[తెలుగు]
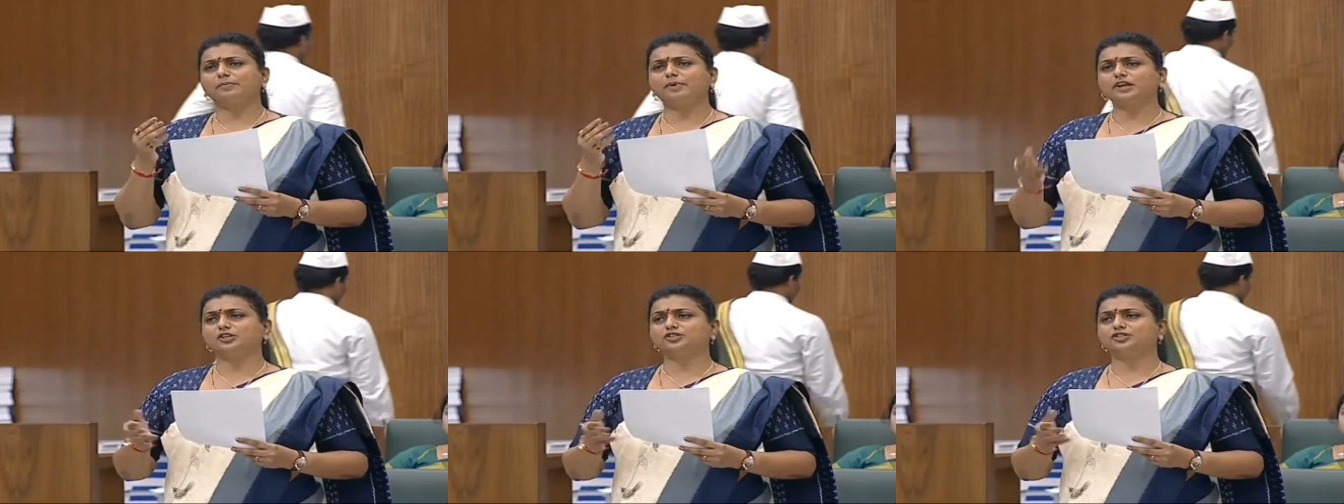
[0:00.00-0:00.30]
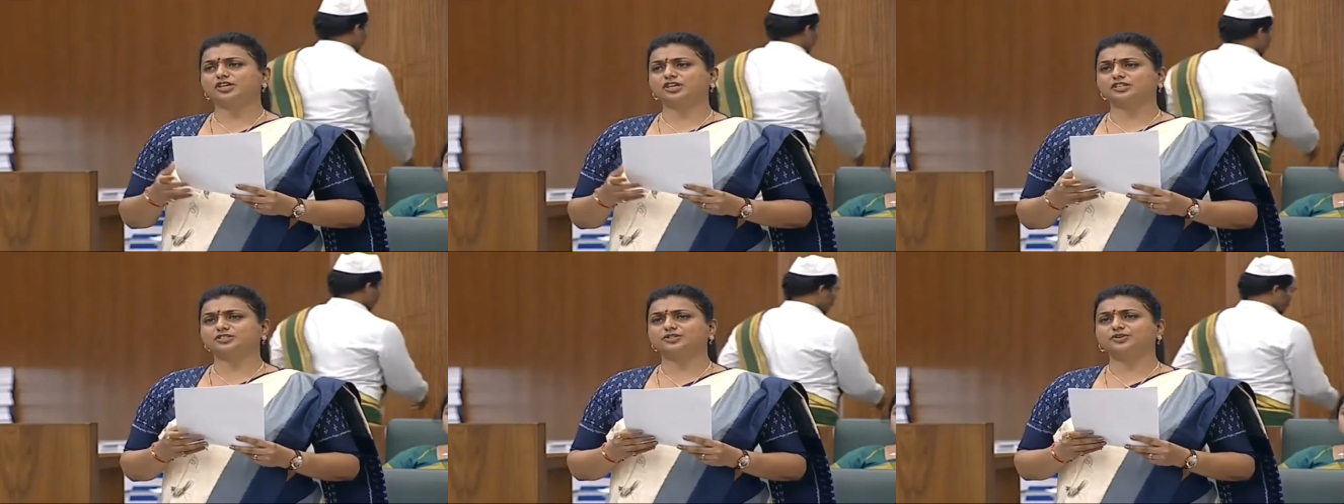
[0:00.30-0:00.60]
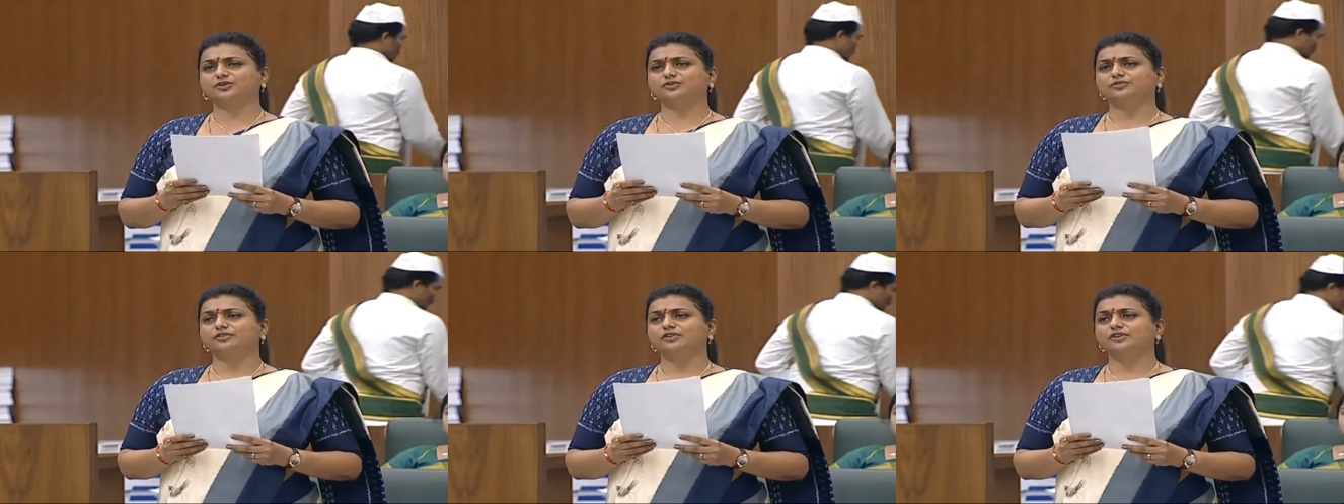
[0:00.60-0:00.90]
పనులు
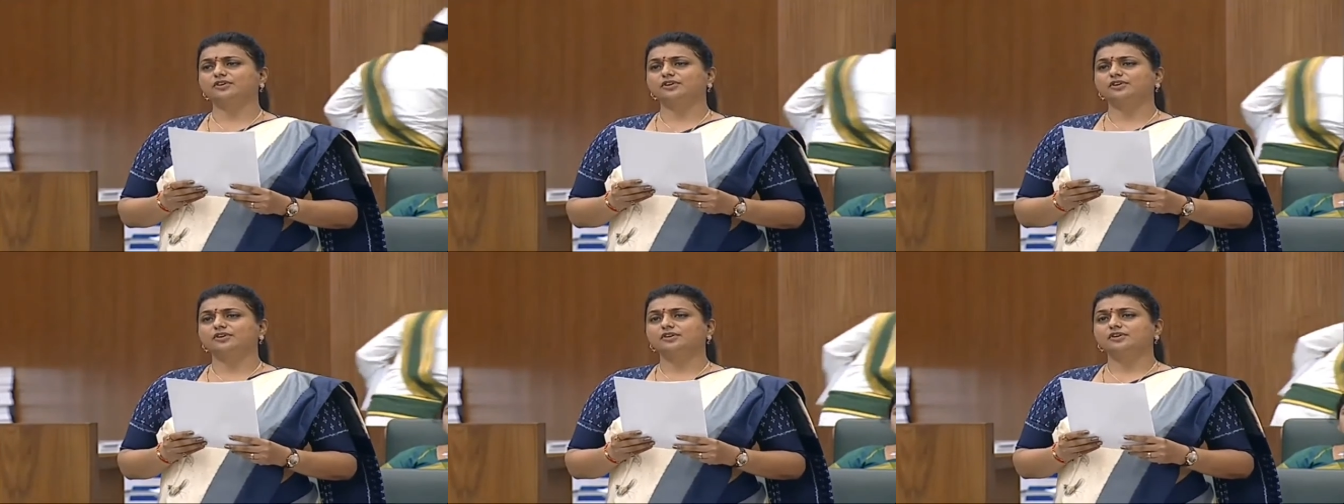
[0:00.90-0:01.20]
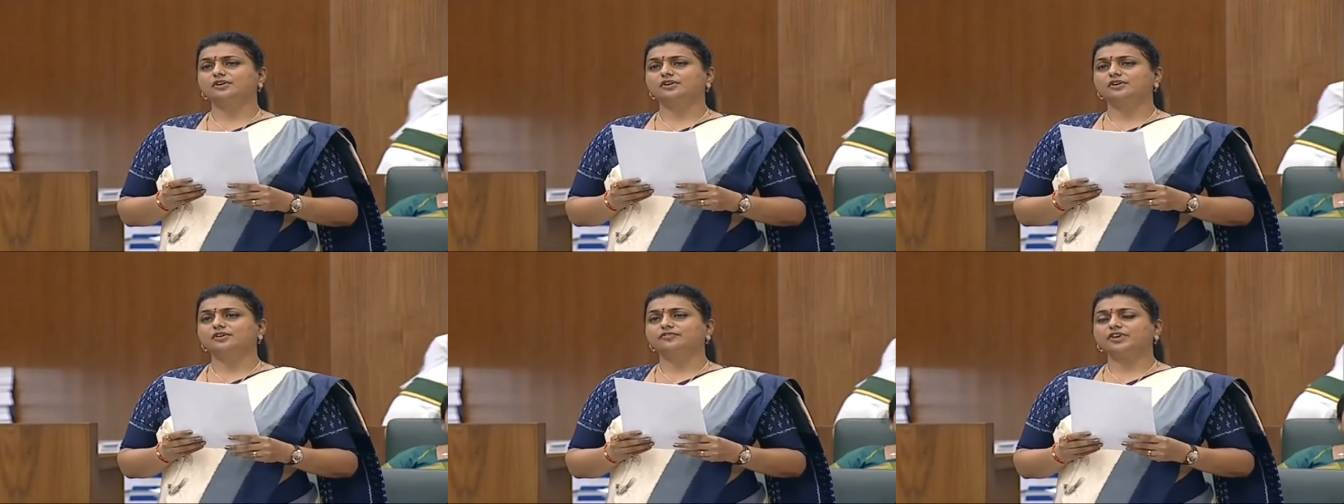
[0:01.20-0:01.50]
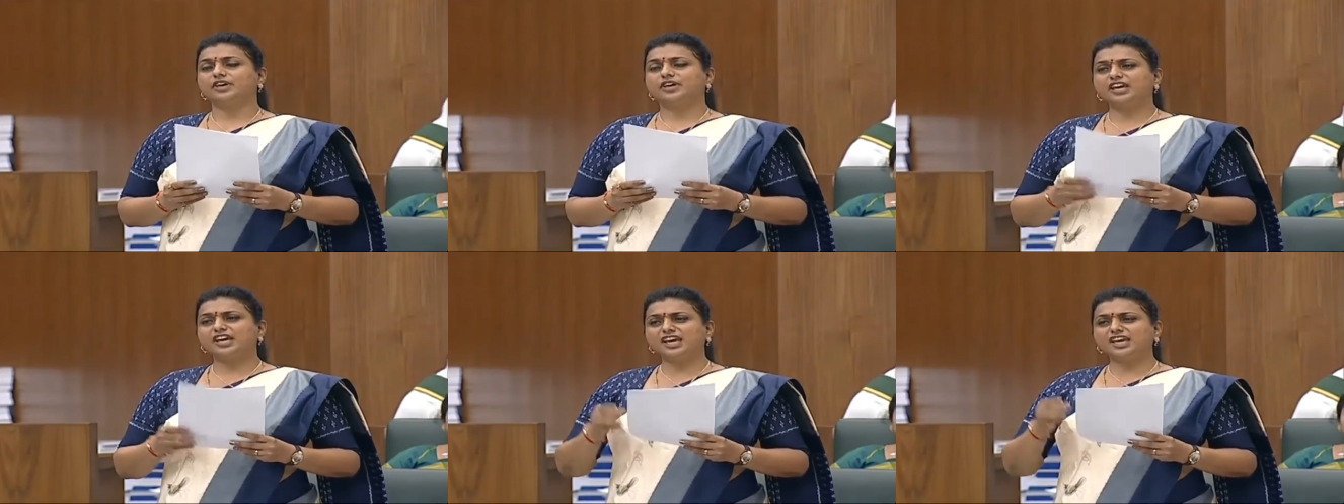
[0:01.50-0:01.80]
చేస్తూ
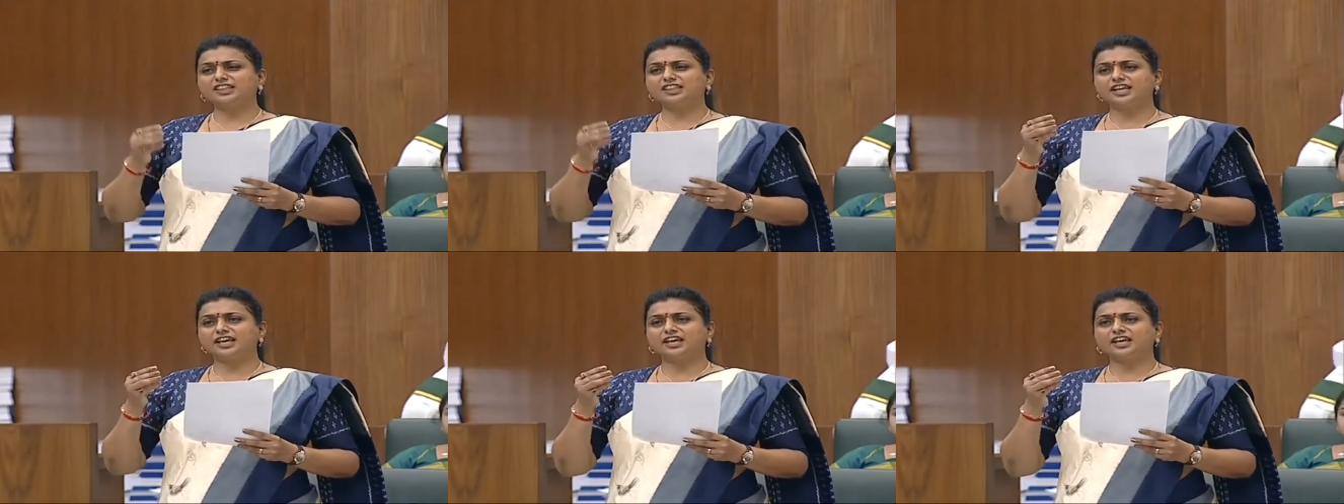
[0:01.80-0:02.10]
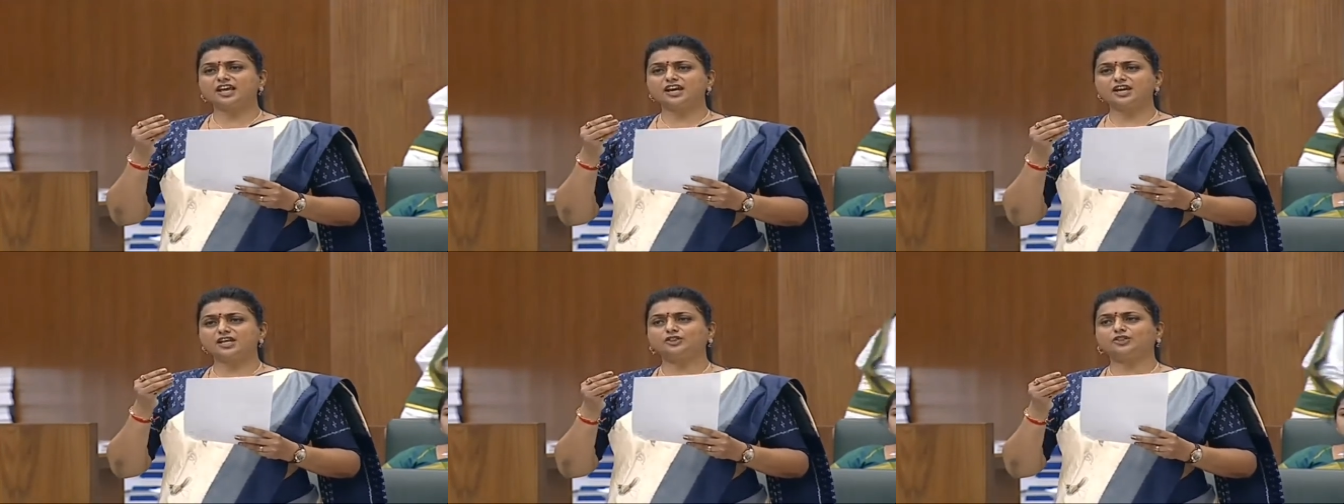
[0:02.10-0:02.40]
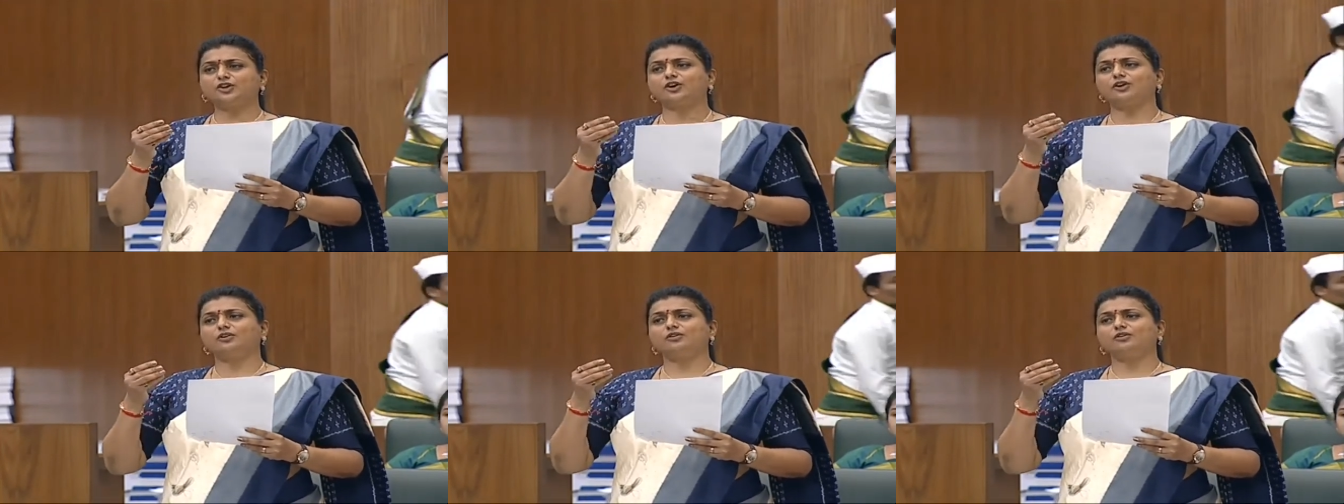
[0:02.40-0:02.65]
వికేంద్రీకరణతో